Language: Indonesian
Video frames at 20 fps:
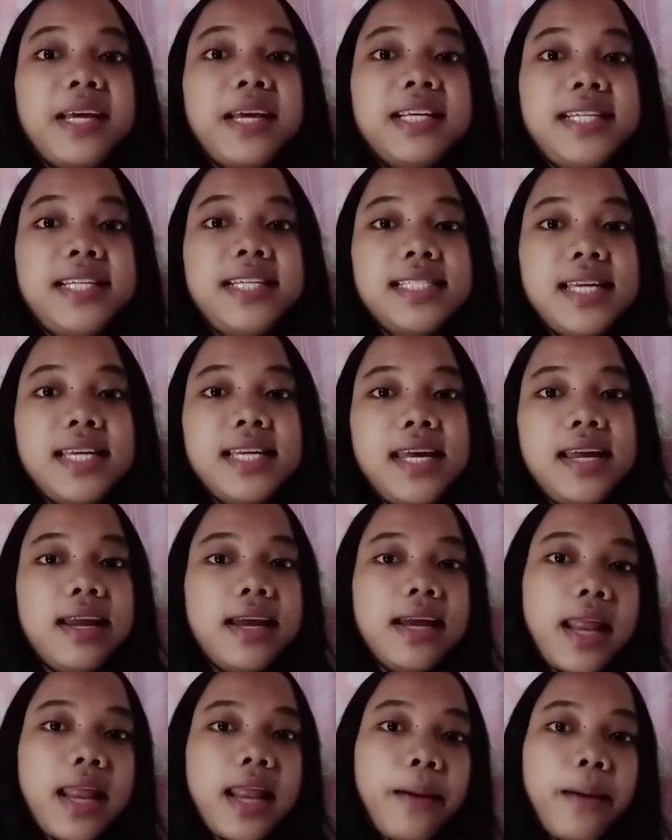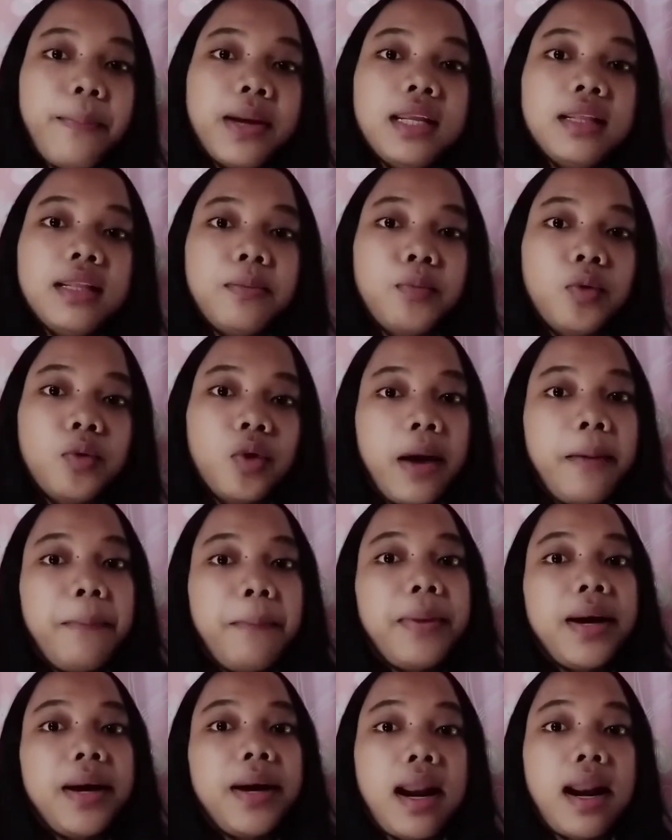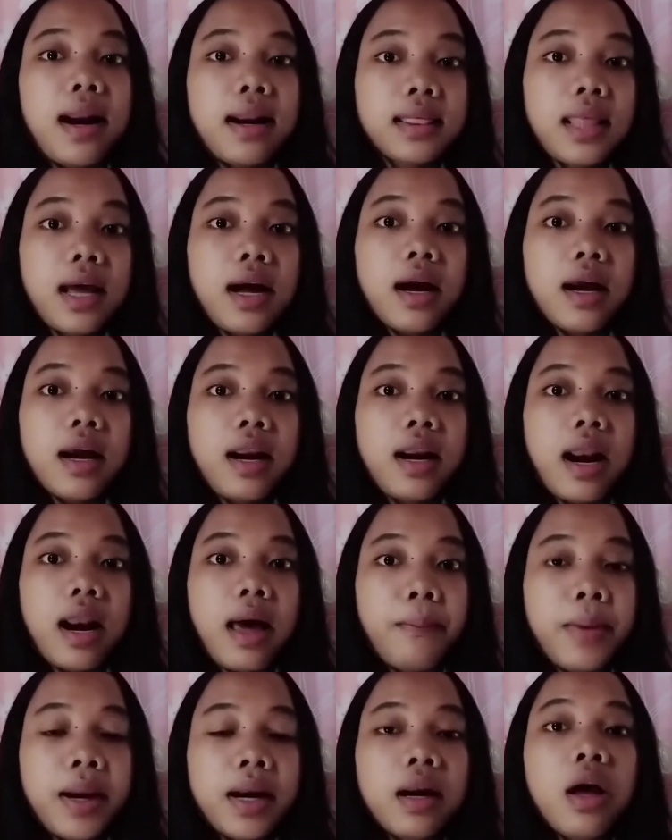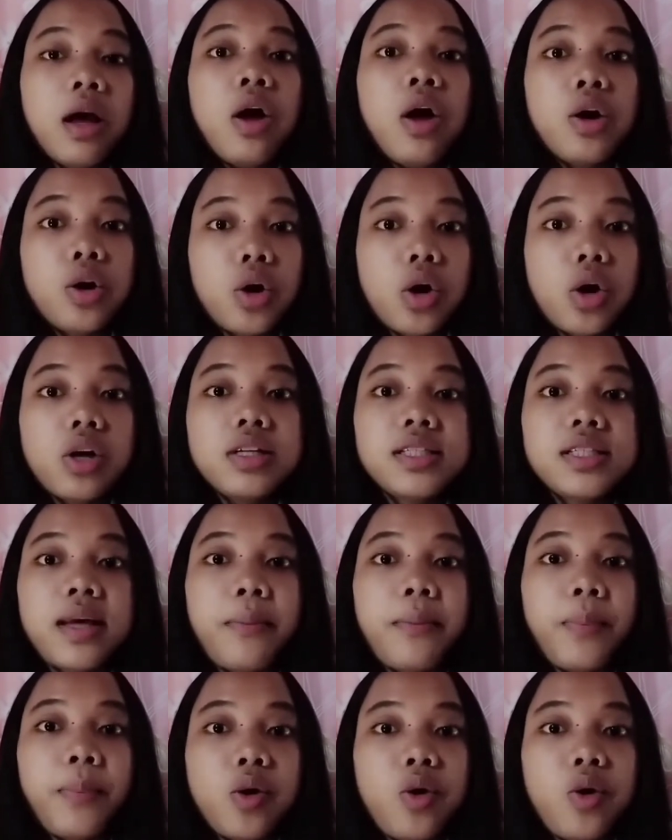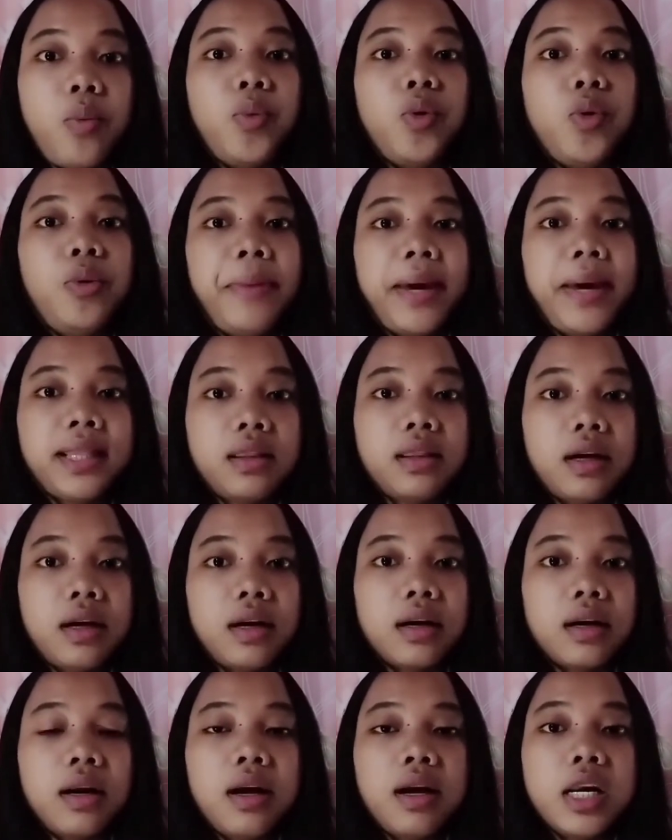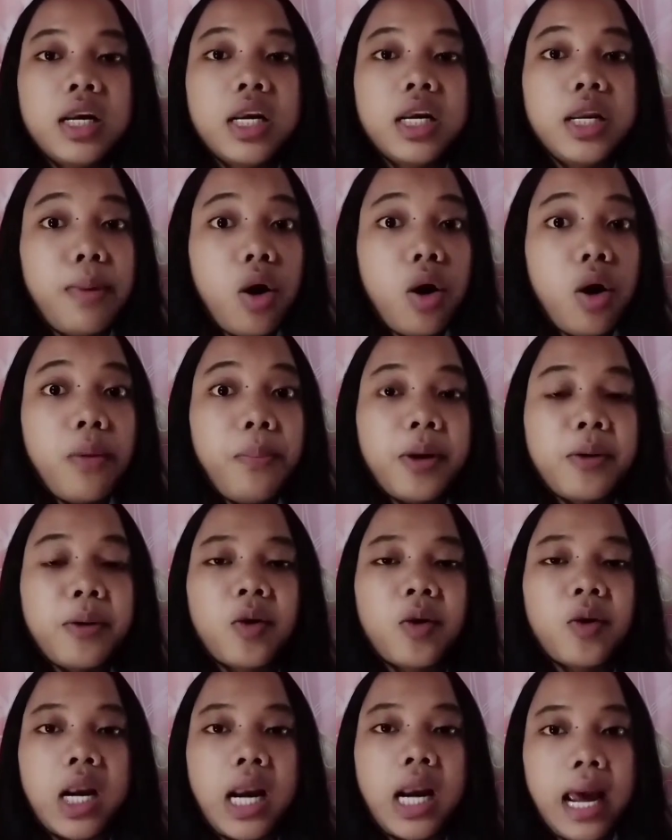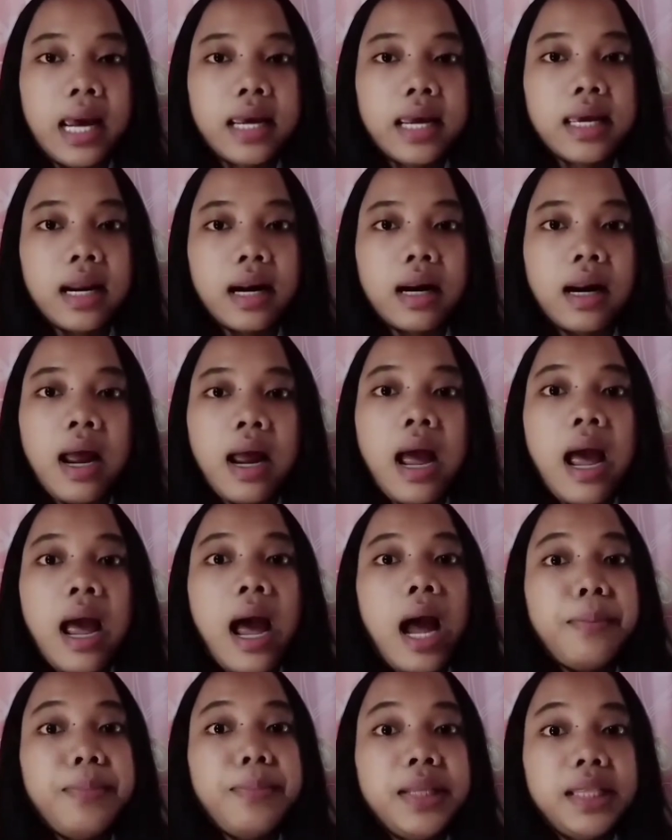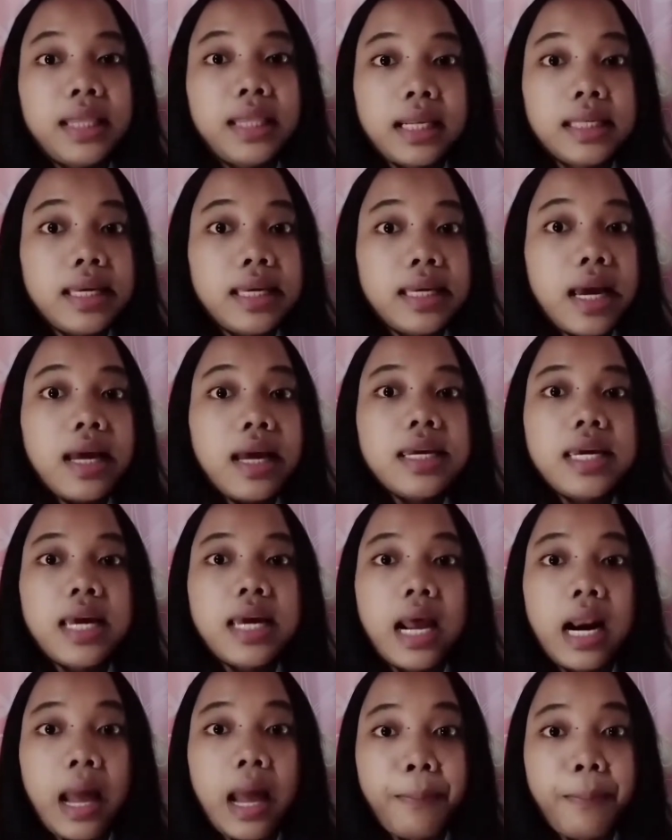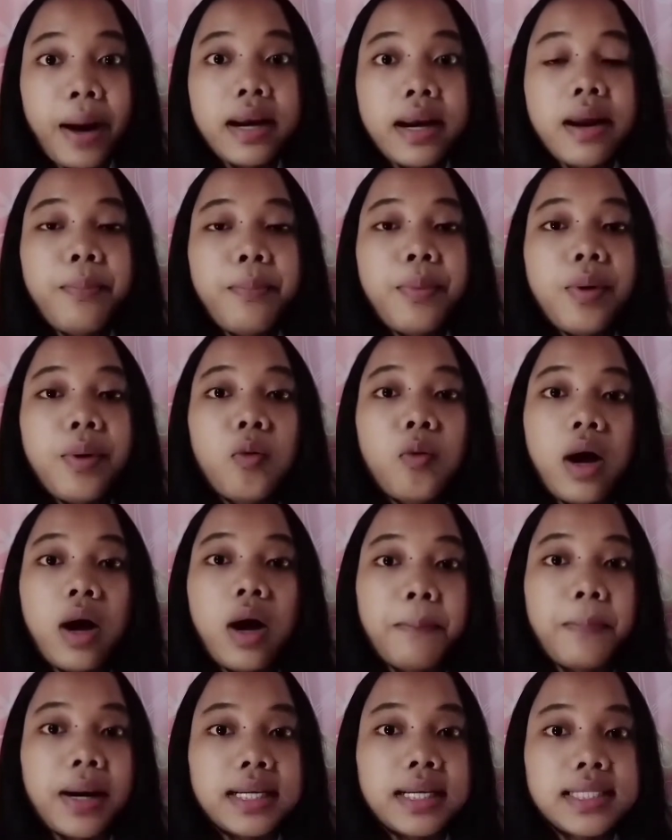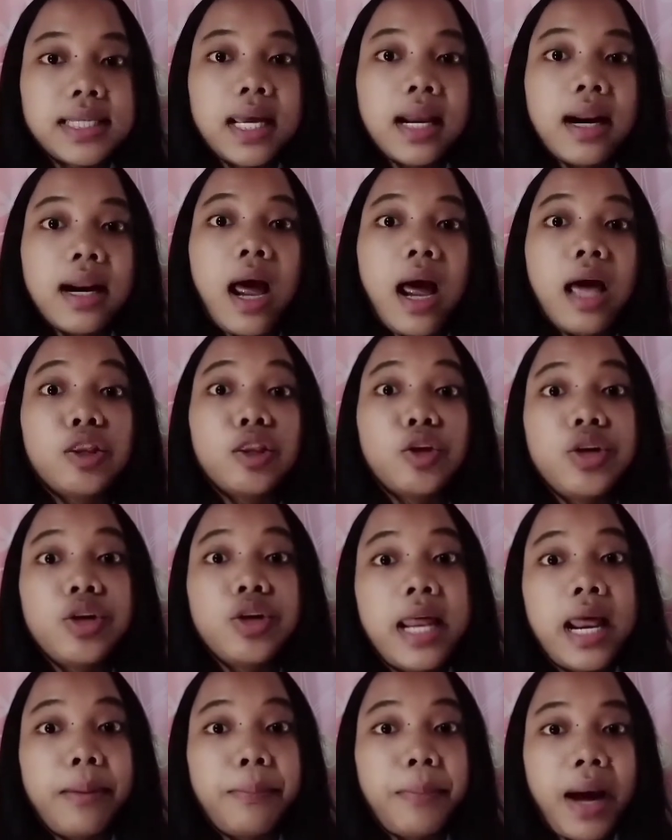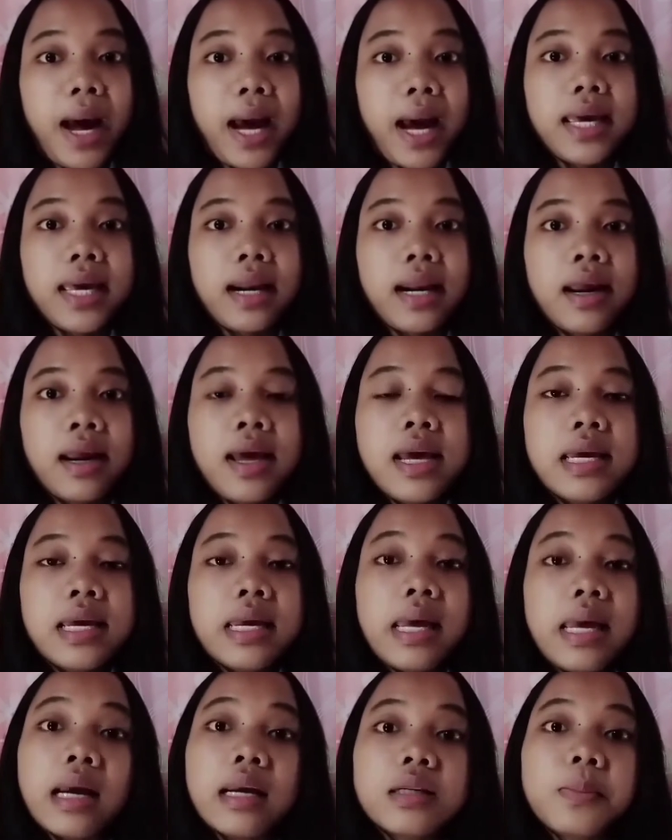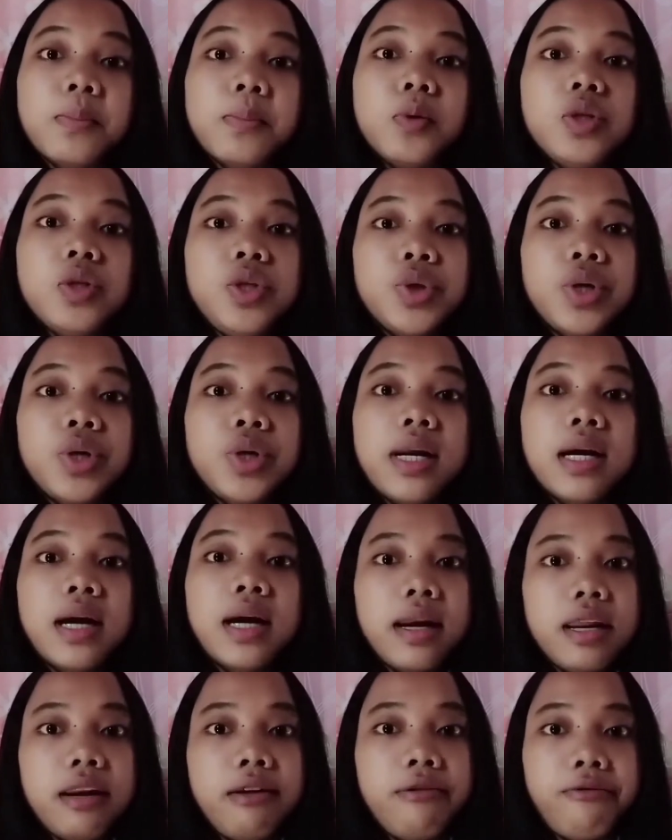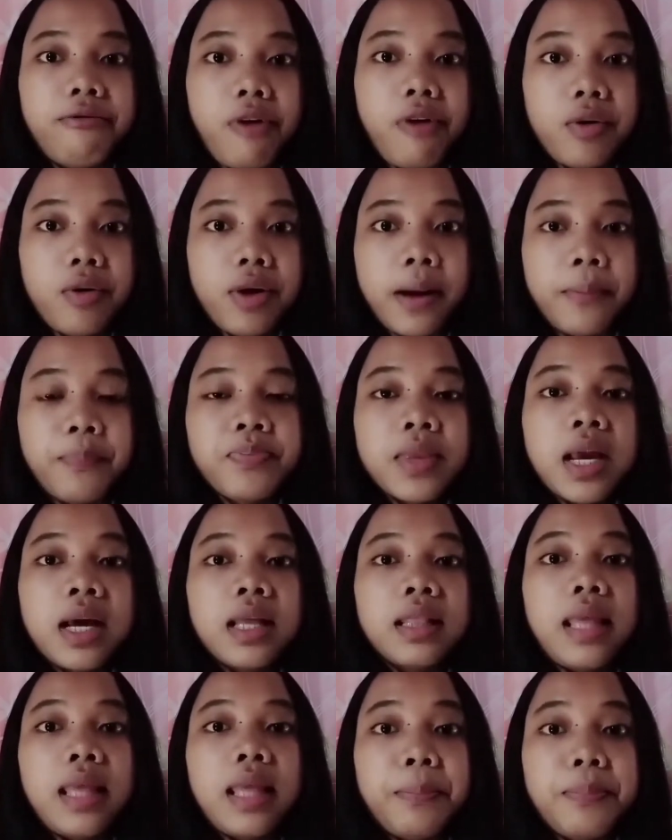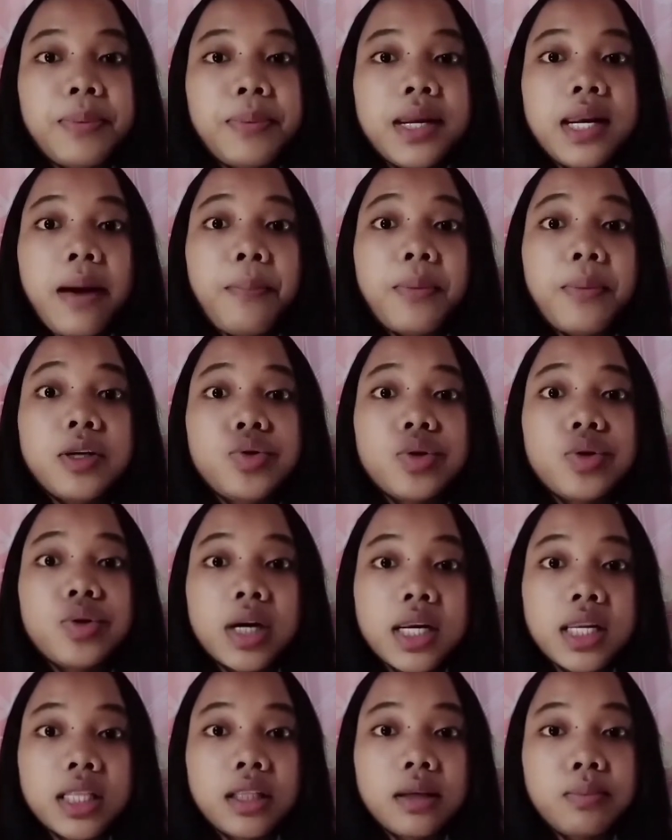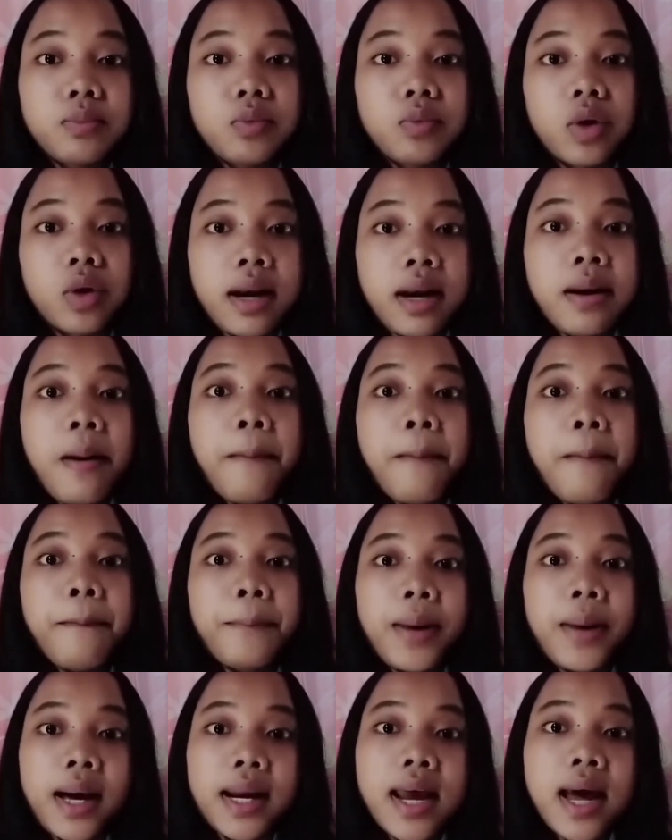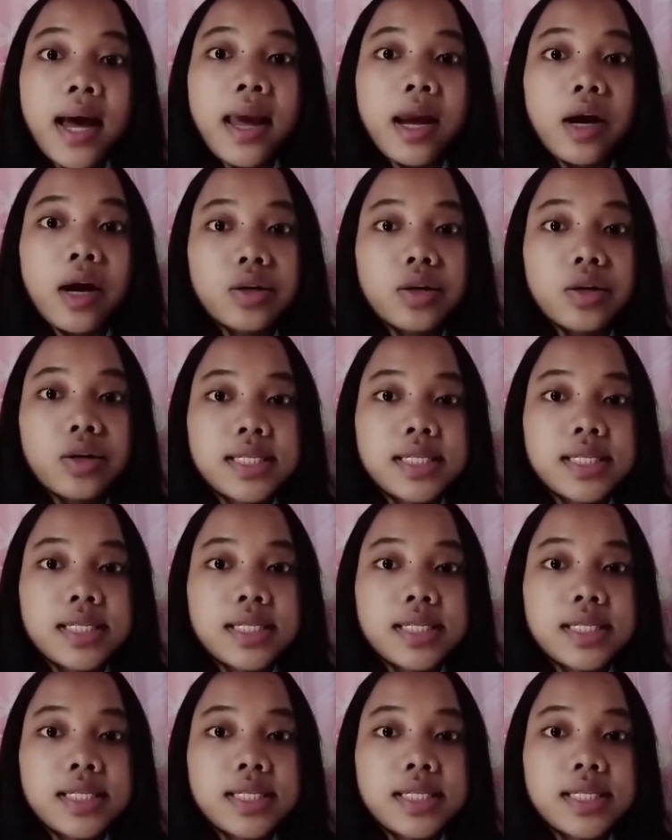ini dapat ditemukan pada rentang kedalaman 0 sampai 20 meter di bawah permukaan air Habitatnya ialah pada permukaan pasir atau di dalam air yang disebut juga dengan infauna, tapi dapat juga ditemukan pada ekosistem